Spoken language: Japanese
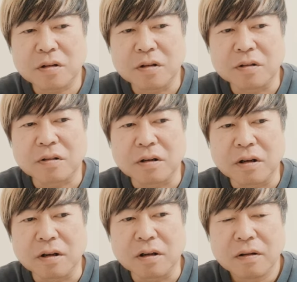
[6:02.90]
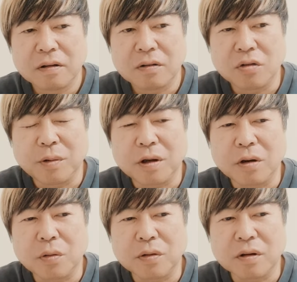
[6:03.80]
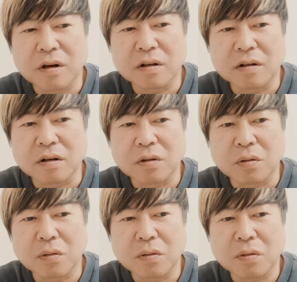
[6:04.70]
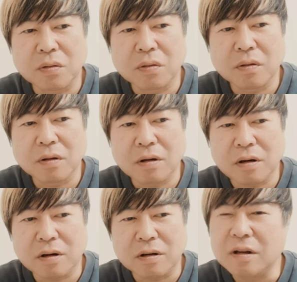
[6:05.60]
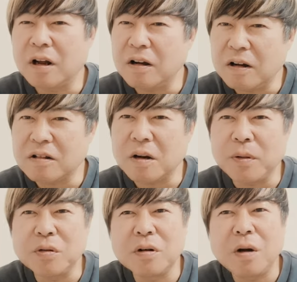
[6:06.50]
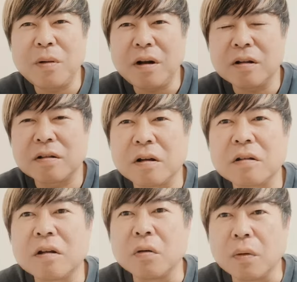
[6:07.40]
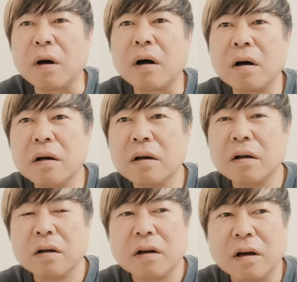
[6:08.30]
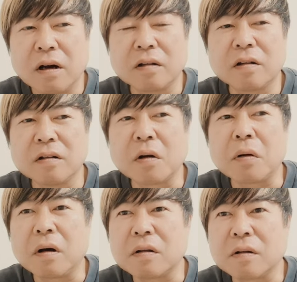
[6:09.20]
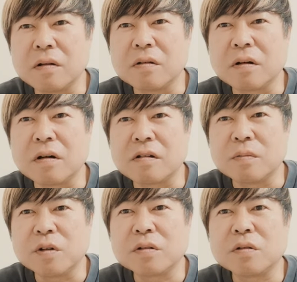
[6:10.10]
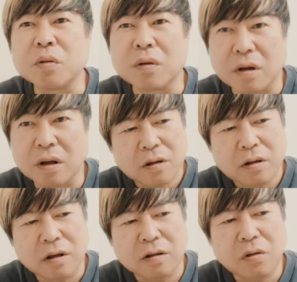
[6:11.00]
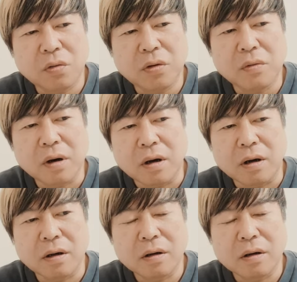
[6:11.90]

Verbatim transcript: たちですかね、飲み会を開いてた人が、何かしらやっぱ恨まれてたっていうのは、あったんだわって感じはしますよね。やったことは